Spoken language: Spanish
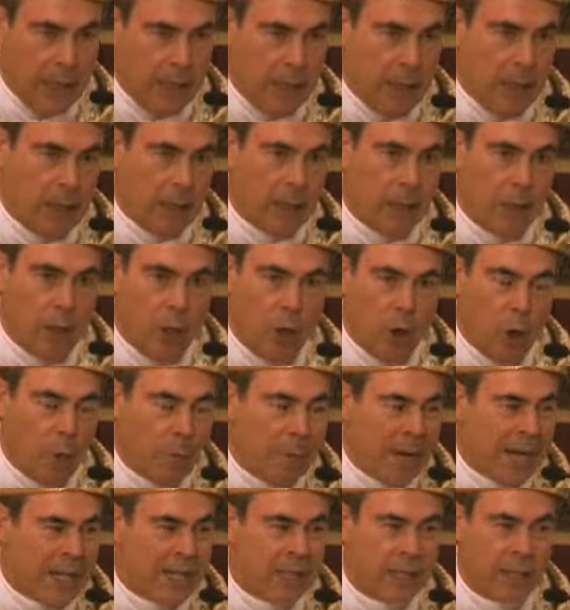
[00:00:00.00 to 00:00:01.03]
Y lo
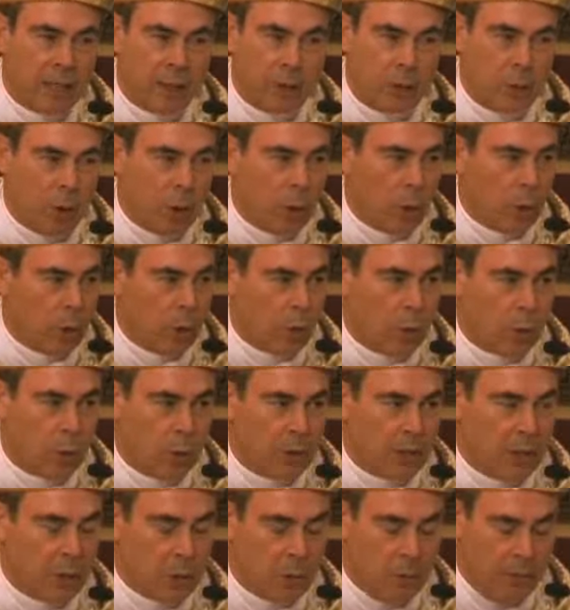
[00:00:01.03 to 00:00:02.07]
más
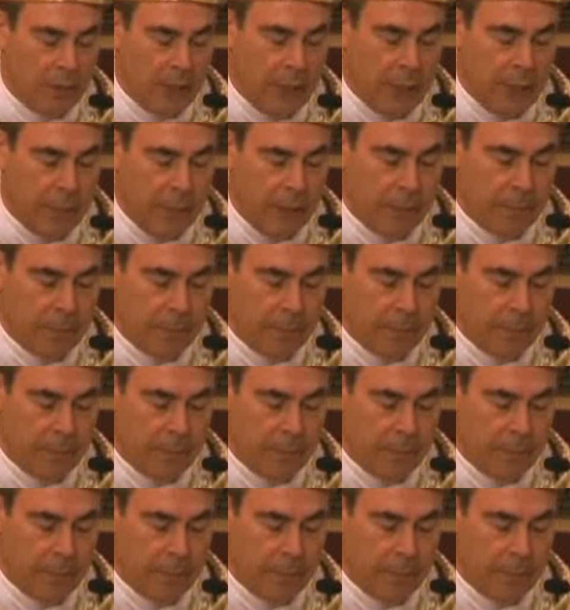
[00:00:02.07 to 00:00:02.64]
doloroso de su vida